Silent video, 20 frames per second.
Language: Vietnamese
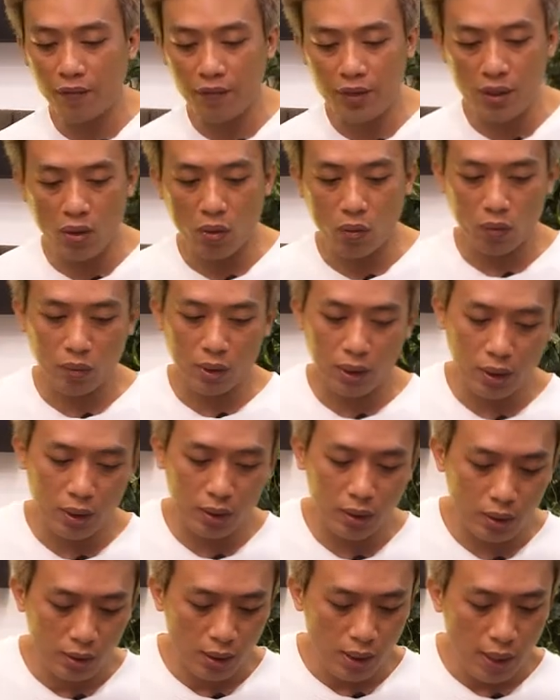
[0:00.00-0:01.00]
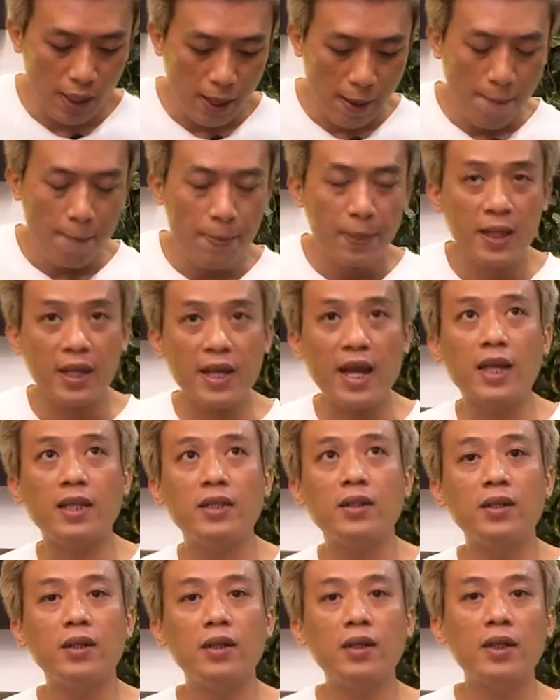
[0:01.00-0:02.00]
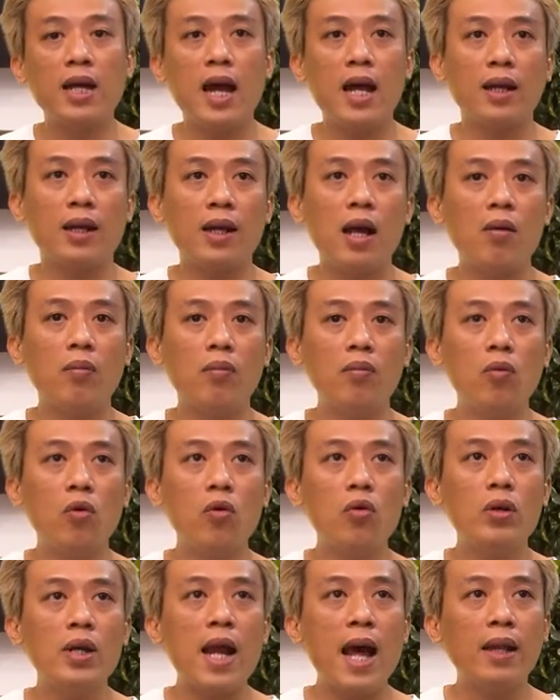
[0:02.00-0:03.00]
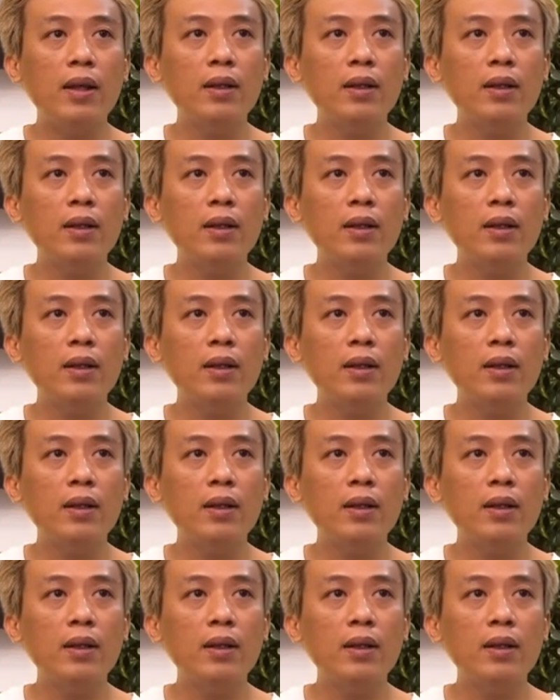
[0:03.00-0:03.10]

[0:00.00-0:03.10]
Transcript: Ví dụ như ngày xưa Thành không muốn